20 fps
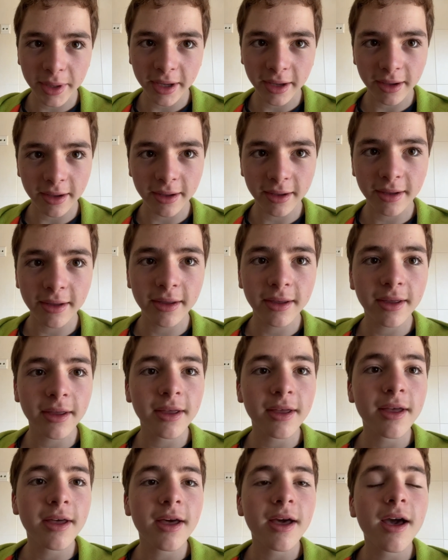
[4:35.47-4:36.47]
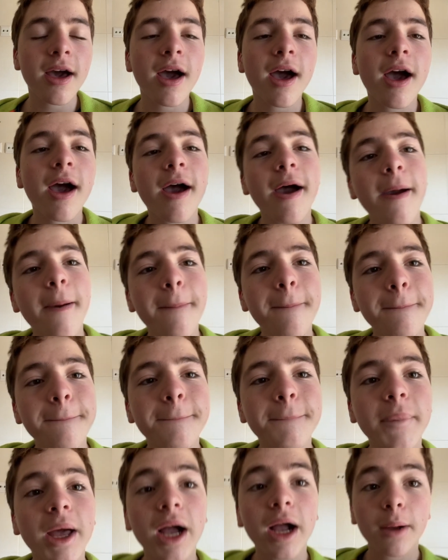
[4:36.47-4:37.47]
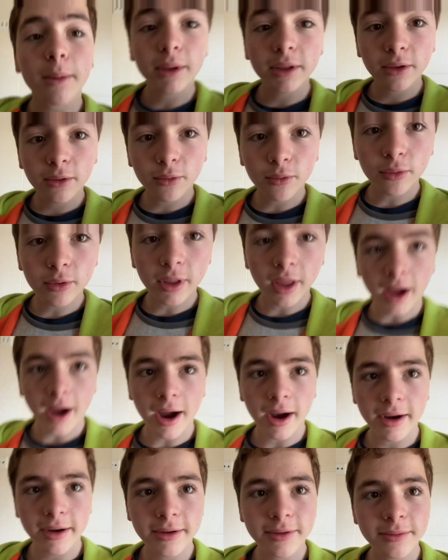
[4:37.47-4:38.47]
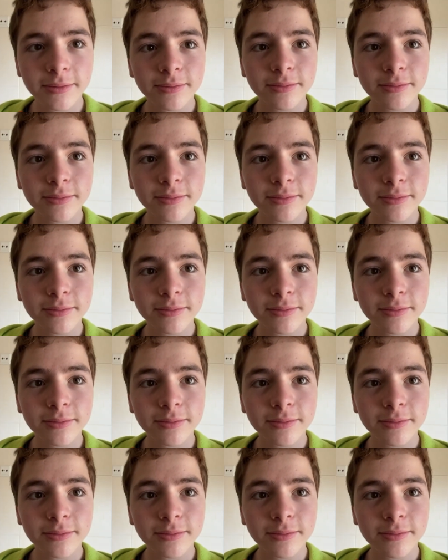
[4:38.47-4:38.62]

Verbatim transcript: da manhã. Um, acabei de acordar e